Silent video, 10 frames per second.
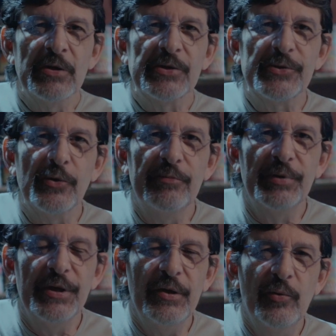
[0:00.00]

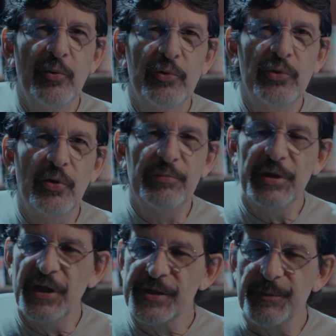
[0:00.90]
sobre o nome
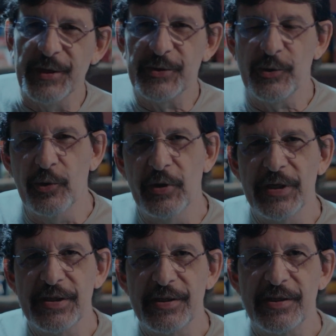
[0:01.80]
das
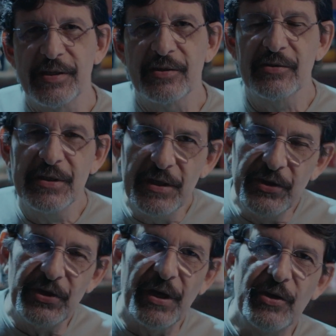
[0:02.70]
pessoas de
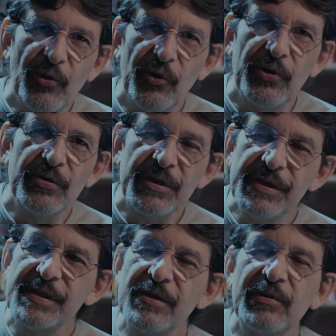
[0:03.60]
interior
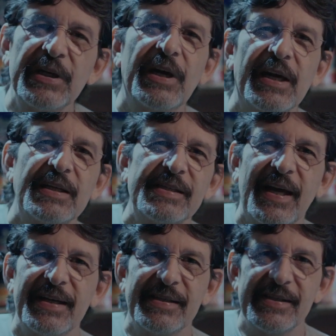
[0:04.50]
que são ligadas
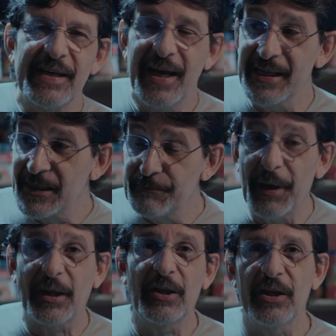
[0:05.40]
às
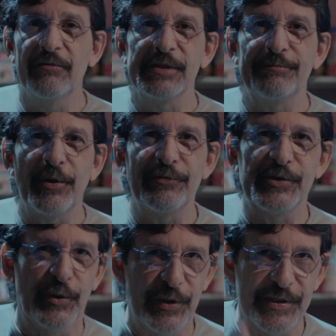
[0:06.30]
respectivas
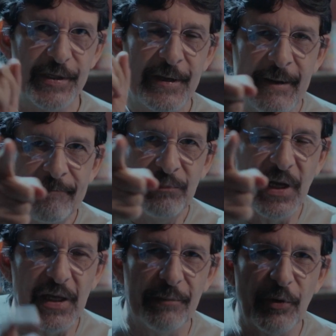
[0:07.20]
profissões.
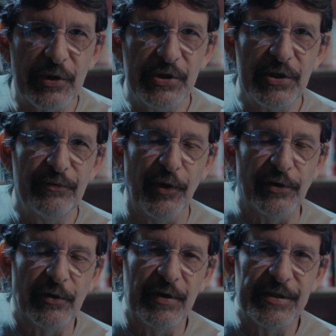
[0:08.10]
Daqui a pouco a gente
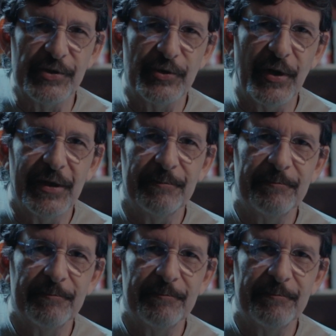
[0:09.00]
volta com essa história.